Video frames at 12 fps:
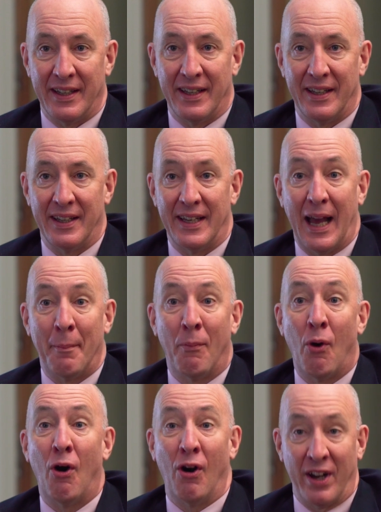de,
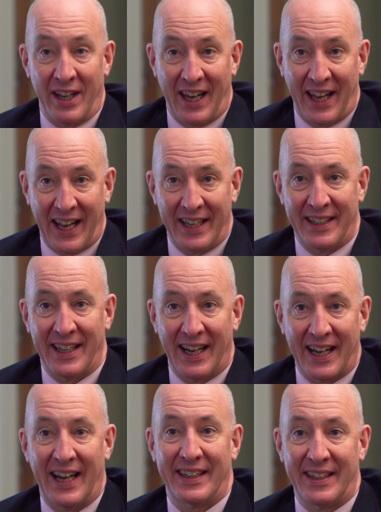amor que la gente
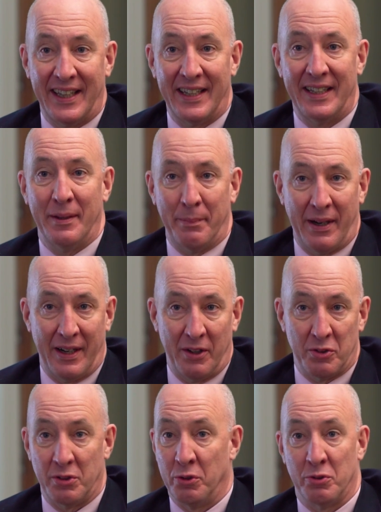acá tiene para
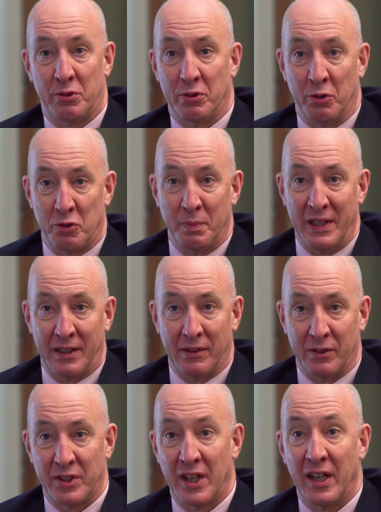los, los,
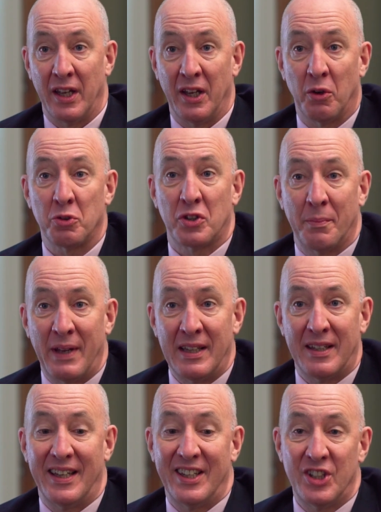Beatles. Y
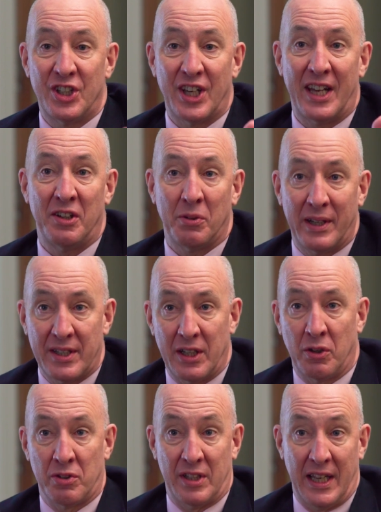justamente yendo a
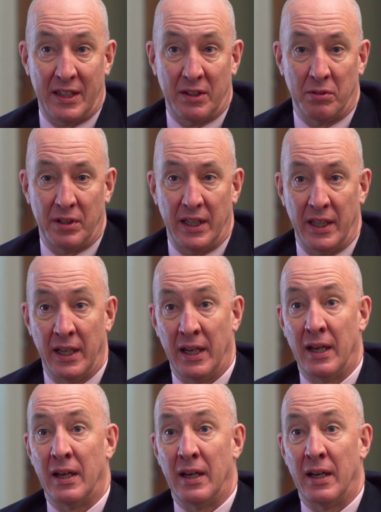este concepto de